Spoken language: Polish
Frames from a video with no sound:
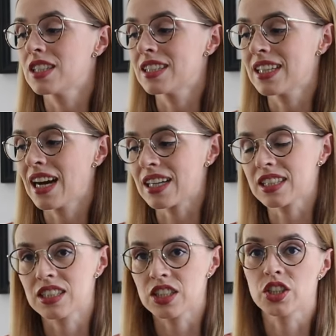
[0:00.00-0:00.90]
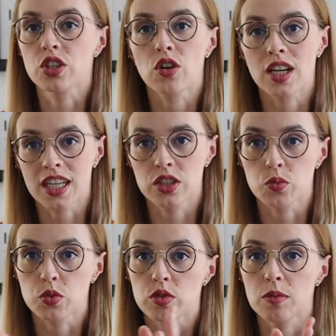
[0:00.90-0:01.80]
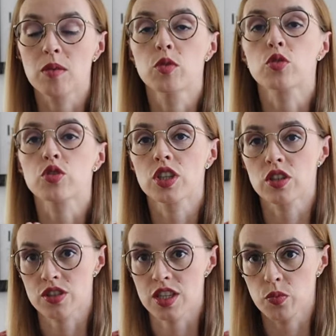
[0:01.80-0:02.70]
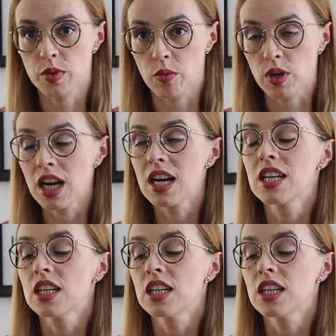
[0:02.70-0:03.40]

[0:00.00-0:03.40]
jak i kolagenu, bo tutaj mamy różnego rodzaju białka